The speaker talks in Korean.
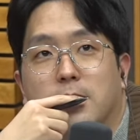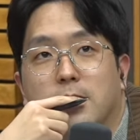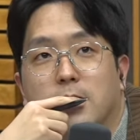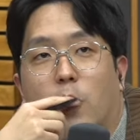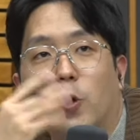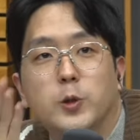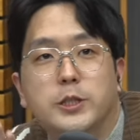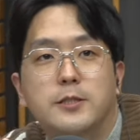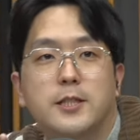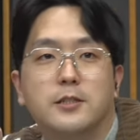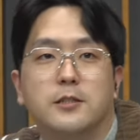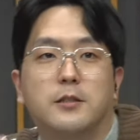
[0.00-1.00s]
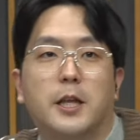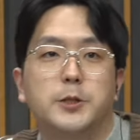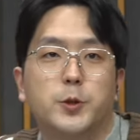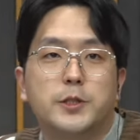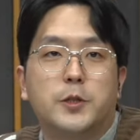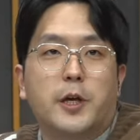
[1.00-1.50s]
어, 어진 사진
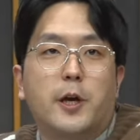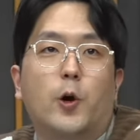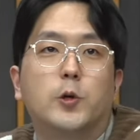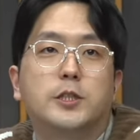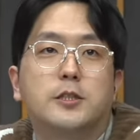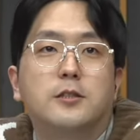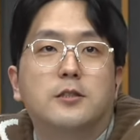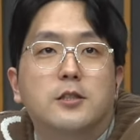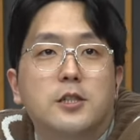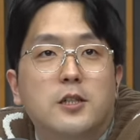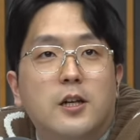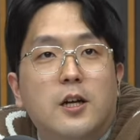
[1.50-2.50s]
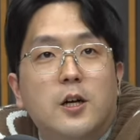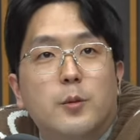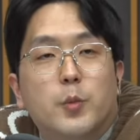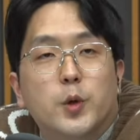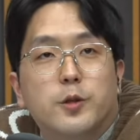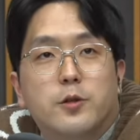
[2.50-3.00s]
태주이 성계 어진을
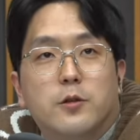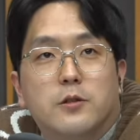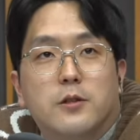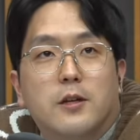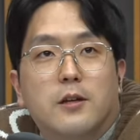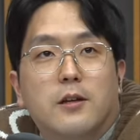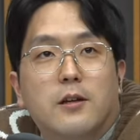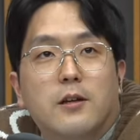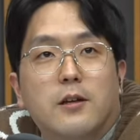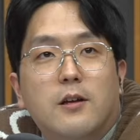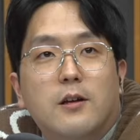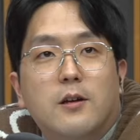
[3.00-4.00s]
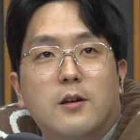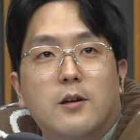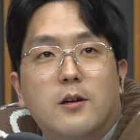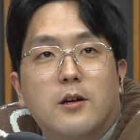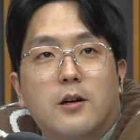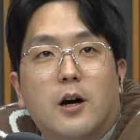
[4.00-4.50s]
보여드렸는데
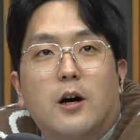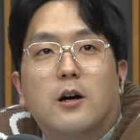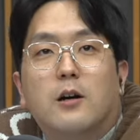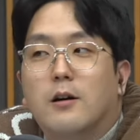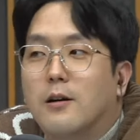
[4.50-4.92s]
어